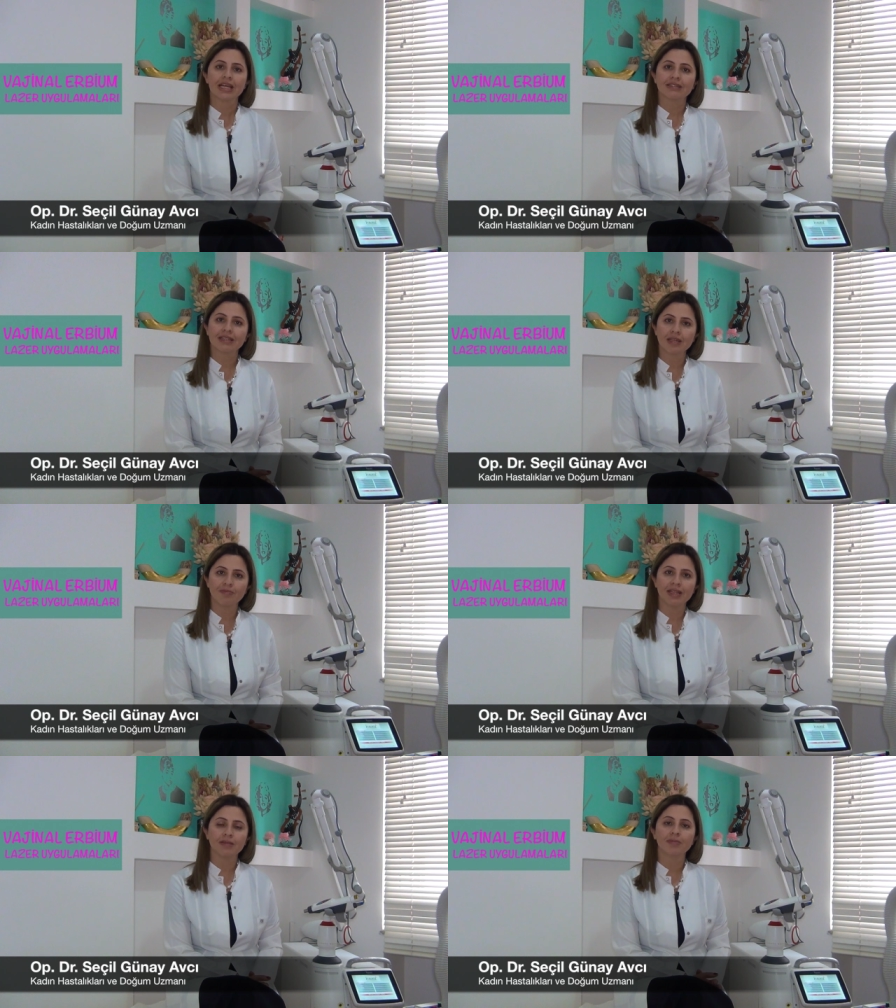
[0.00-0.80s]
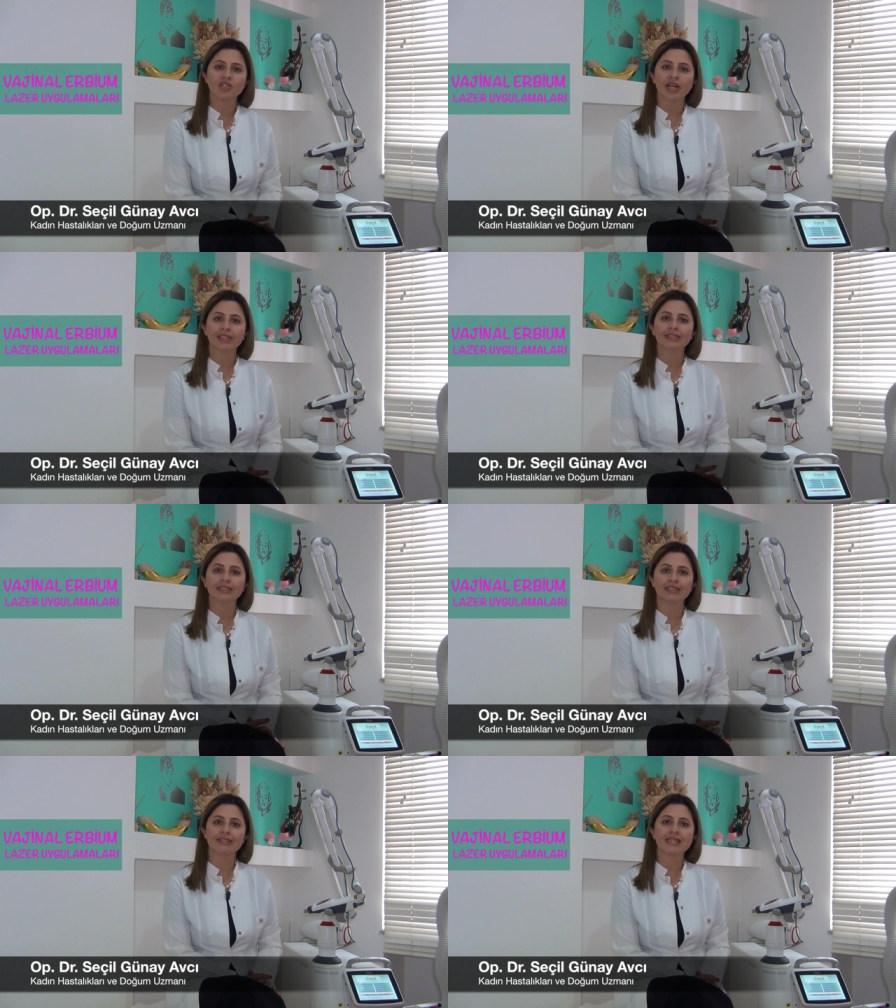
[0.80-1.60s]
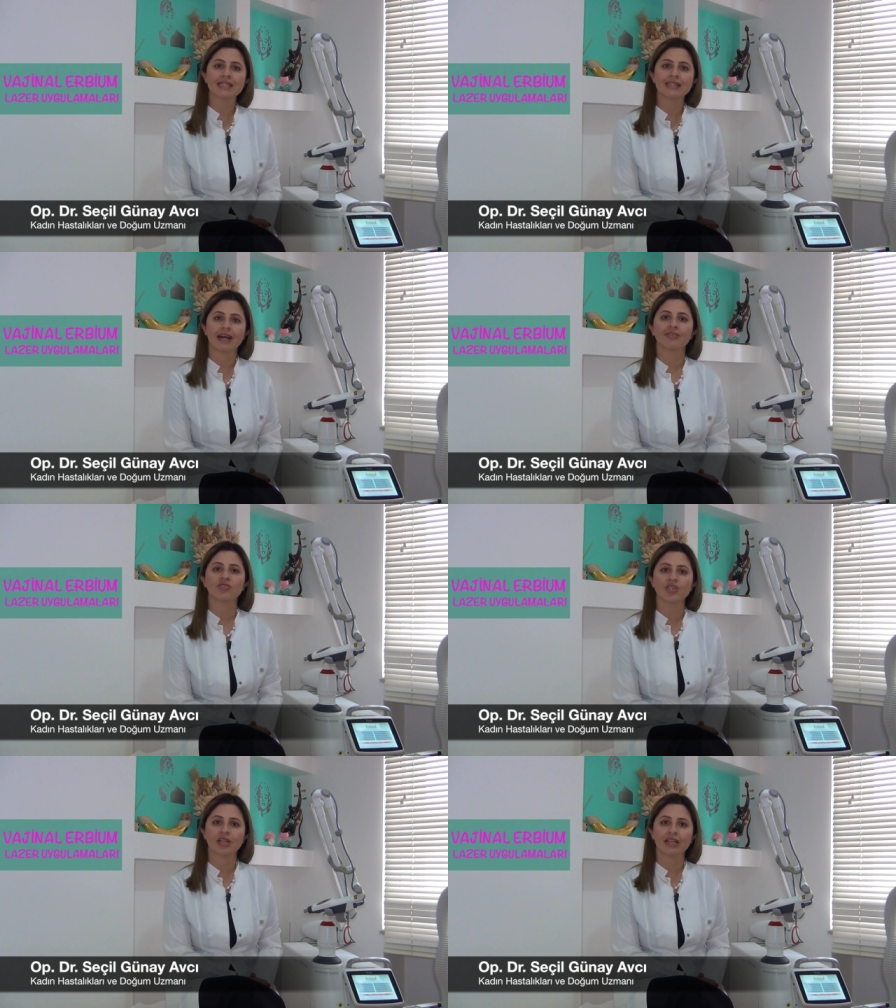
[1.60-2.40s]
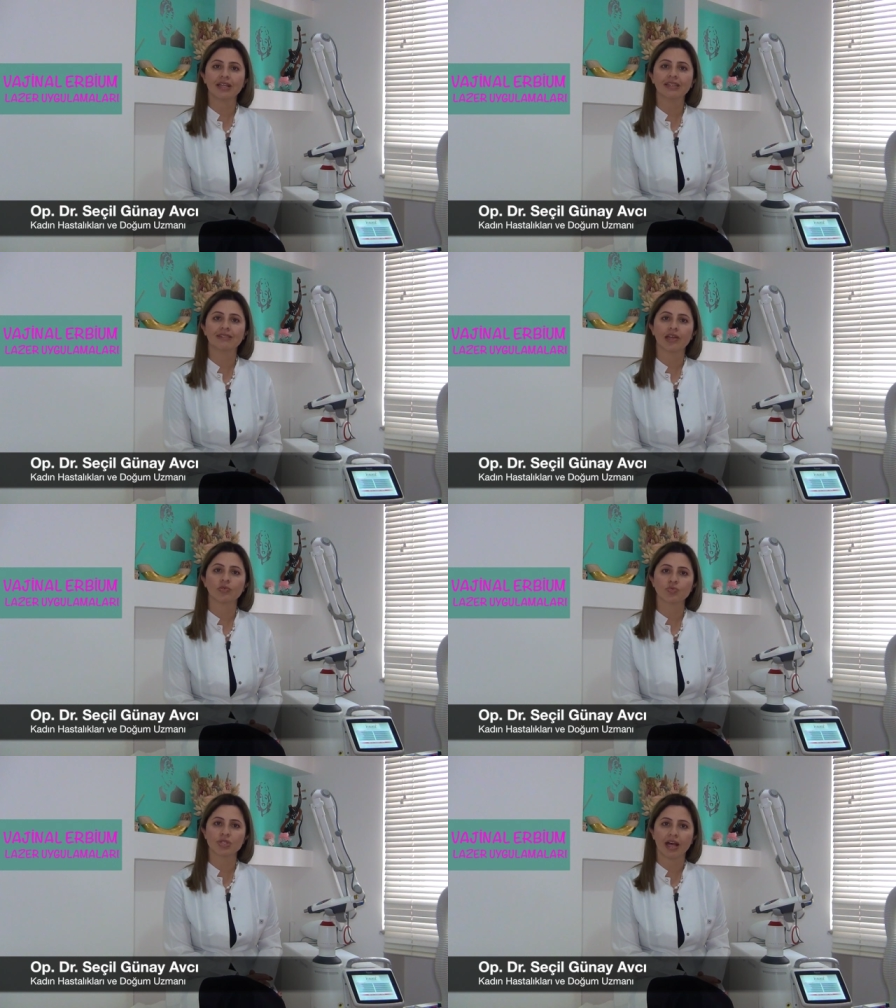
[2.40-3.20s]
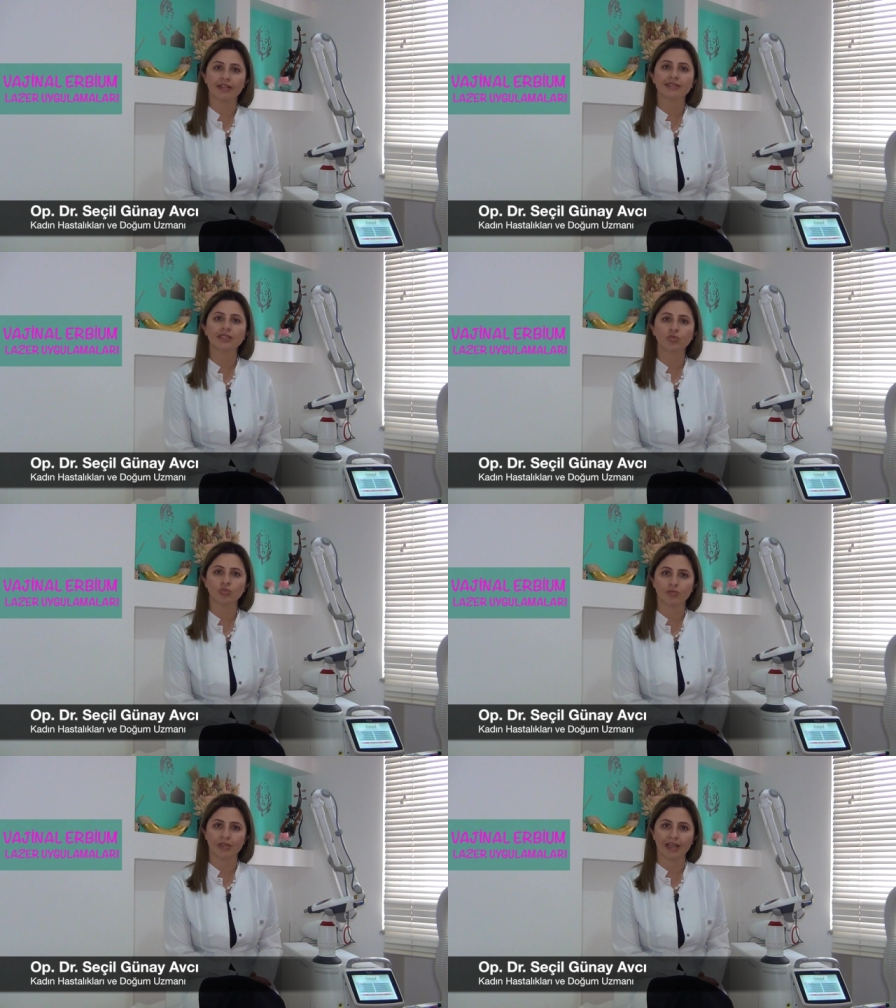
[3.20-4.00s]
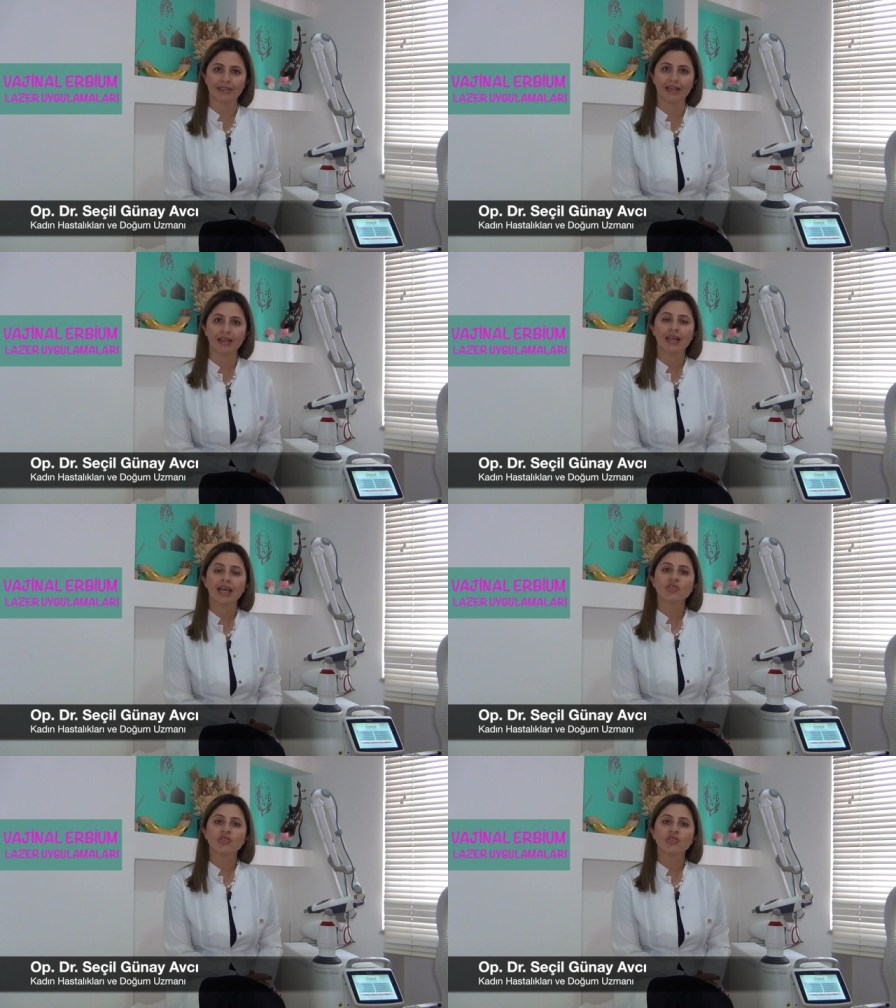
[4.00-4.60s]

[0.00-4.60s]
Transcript: rahimin bacakların arasından dışarıya kadar uzandığı durumlarda,